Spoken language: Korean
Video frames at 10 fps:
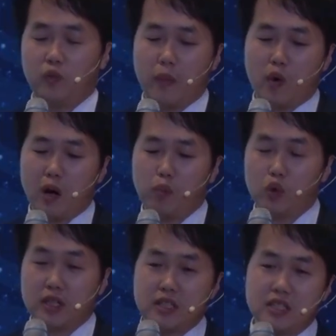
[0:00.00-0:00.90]

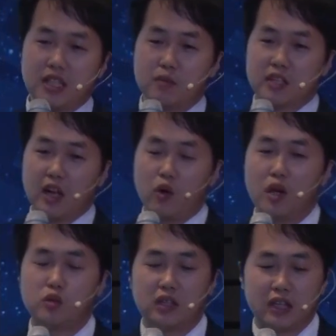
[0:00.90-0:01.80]
확보된 시스템을 사용할
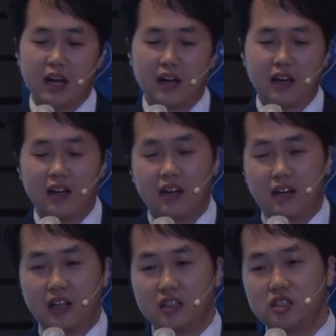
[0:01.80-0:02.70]
수
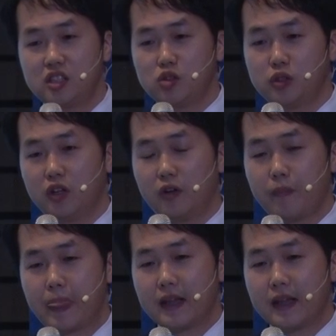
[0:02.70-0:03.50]
있다라는 뜻이고요.